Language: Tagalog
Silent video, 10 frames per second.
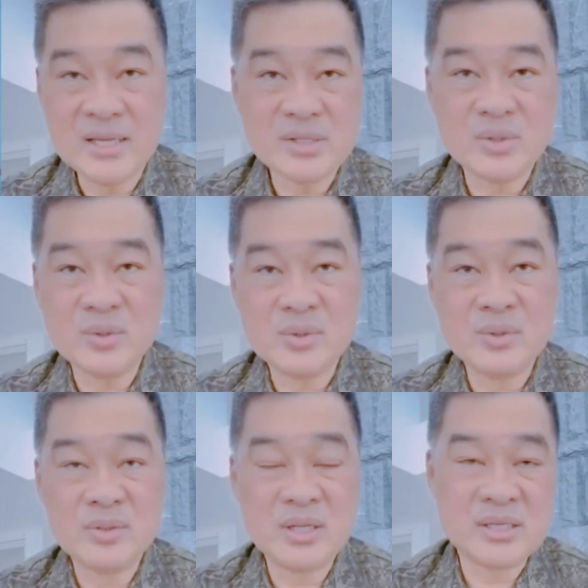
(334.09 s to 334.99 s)

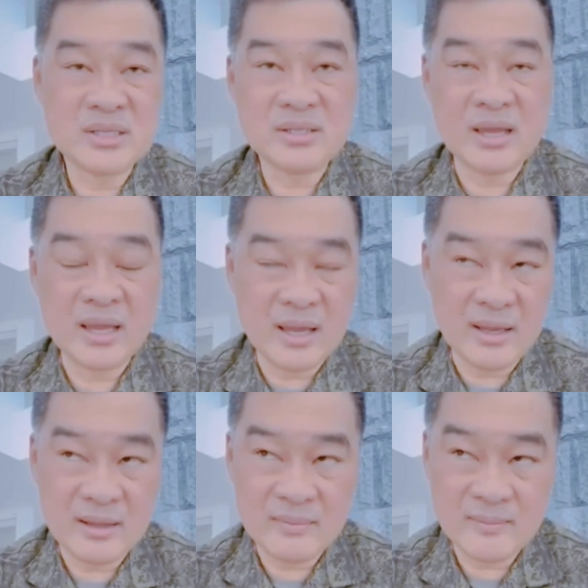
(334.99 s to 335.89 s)
So this
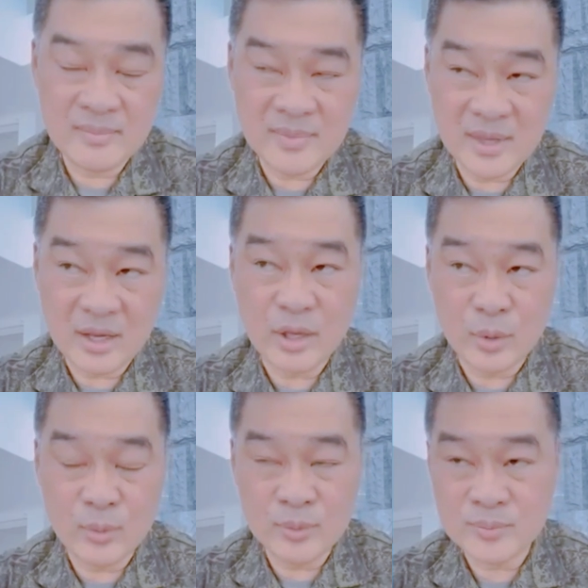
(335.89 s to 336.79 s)
taking the
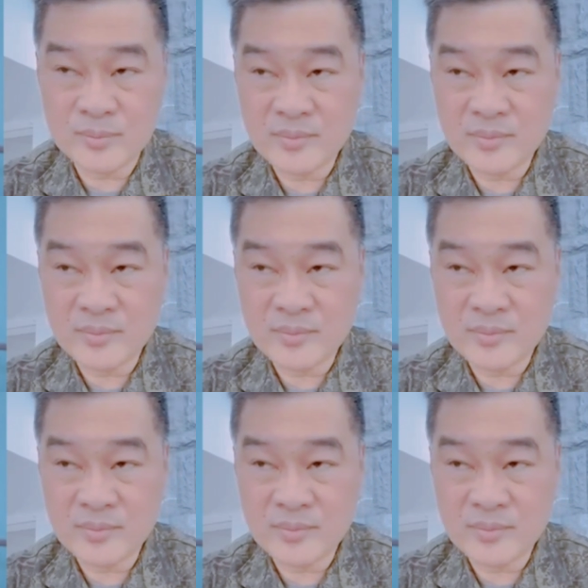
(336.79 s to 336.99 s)
cue